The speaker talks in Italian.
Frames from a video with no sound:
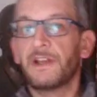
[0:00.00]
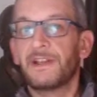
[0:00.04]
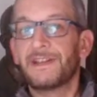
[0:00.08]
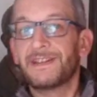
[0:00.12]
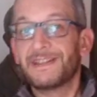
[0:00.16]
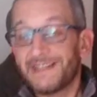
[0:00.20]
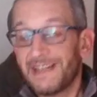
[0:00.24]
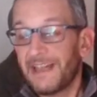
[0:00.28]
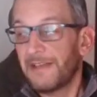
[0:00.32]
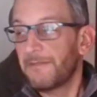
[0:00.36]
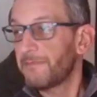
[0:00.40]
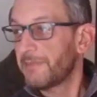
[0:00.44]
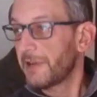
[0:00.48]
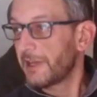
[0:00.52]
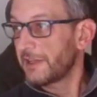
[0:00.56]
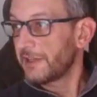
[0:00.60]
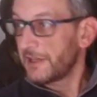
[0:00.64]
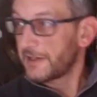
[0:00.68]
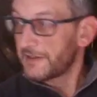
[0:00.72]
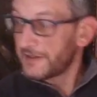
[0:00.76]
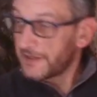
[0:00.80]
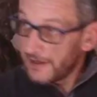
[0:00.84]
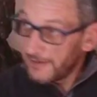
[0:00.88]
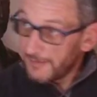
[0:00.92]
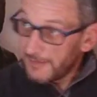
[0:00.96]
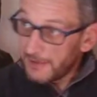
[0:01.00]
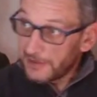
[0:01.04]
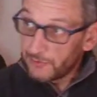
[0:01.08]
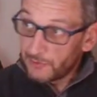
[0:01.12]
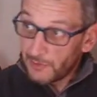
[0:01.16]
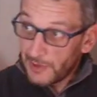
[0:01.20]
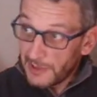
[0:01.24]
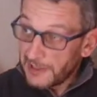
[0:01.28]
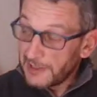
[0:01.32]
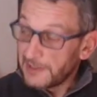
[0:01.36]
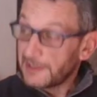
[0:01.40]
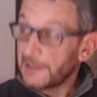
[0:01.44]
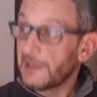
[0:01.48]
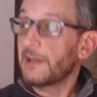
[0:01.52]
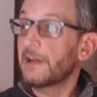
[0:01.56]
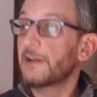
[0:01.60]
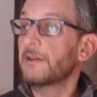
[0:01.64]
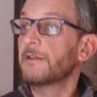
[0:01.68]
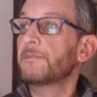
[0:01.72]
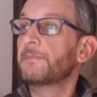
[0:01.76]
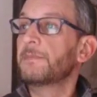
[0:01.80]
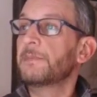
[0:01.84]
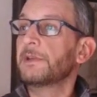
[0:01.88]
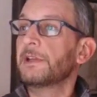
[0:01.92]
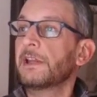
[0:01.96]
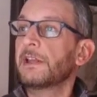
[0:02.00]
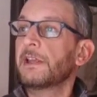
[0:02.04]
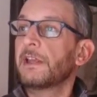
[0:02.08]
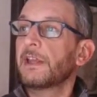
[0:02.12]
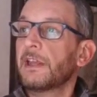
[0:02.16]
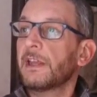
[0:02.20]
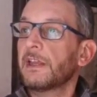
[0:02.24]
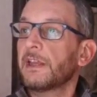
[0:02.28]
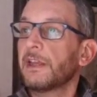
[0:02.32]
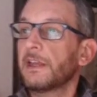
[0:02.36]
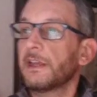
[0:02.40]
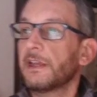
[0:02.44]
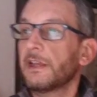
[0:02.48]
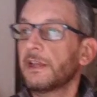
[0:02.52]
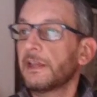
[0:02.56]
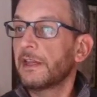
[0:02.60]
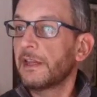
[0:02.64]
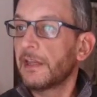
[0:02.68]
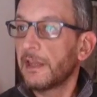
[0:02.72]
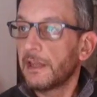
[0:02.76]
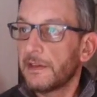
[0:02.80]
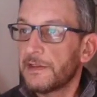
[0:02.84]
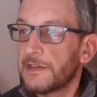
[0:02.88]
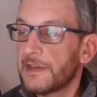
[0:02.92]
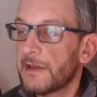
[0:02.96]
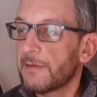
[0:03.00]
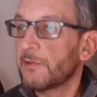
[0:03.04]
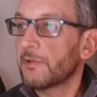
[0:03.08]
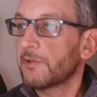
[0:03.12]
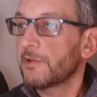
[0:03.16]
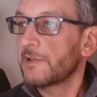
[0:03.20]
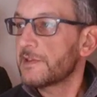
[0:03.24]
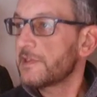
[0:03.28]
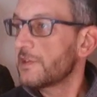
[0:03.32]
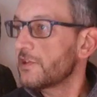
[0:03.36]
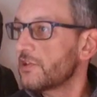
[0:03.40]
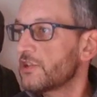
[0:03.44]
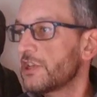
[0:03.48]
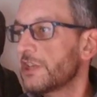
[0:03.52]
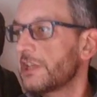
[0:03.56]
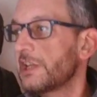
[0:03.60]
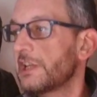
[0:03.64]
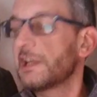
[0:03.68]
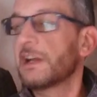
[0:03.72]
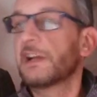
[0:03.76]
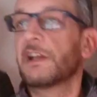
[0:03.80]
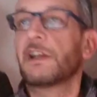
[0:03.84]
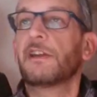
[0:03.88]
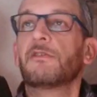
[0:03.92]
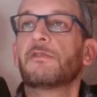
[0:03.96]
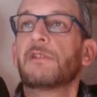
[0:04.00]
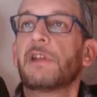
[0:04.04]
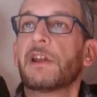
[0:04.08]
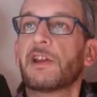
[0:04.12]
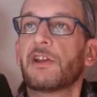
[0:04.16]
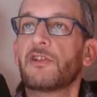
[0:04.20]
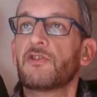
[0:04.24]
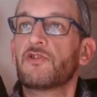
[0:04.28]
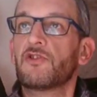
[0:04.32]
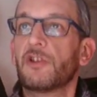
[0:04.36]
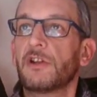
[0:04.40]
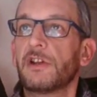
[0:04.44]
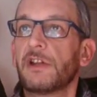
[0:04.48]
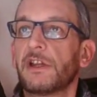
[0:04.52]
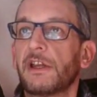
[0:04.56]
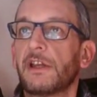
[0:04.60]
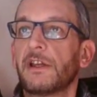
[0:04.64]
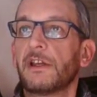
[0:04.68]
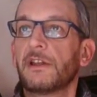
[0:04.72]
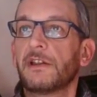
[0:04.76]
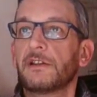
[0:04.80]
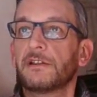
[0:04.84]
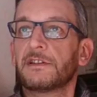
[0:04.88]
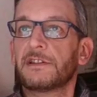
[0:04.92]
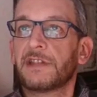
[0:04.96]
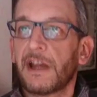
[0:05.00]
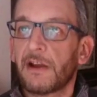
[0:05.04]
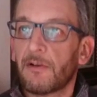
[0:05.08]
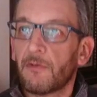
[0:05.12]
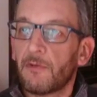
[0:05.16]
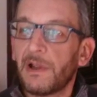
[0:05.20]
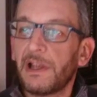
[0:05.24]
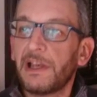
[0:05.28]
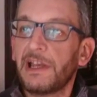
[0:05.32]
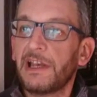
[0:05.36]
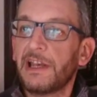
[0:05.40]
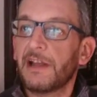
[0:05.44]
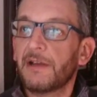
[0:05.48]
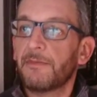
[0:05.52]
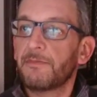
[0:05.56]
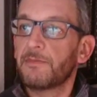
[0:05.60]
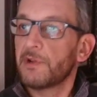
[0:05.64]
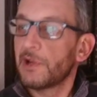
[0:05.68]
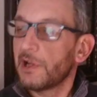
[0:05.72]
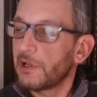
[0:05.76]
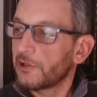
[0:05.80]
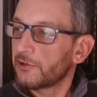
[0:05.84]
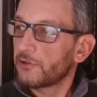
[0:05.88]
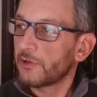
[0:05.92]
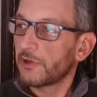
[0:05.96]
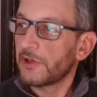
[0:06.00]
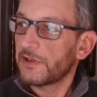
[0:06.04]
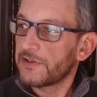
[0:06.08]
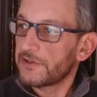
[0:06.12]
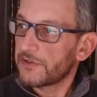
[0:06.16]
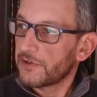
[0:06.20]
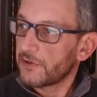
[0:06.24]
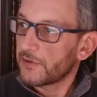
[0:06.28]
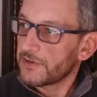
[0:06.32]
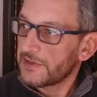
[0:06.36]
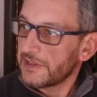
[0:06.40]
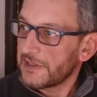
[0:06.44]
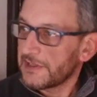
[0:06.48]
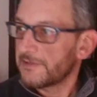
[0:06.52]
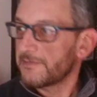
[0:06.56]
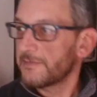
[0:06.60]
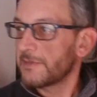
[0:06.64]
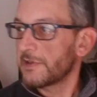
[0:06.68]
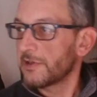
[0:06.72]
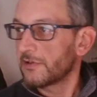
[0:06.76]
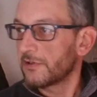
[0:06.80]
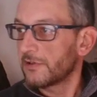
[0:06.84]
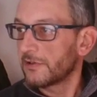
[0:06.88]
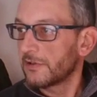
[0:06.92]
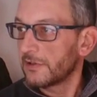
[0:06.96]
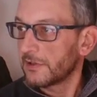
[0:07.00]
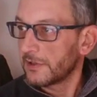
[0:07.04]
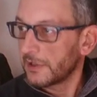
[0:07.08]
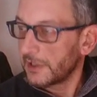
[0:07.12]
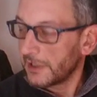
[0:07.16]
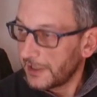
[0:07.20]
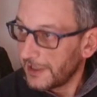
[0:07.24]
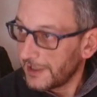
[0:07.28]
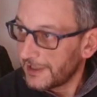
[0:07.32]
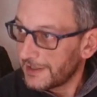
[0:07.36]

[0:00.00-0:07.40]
è sempre di estrema attualità perché eh, siamo in Sicilia che è una regione tra quelle a più alto rischio sismico in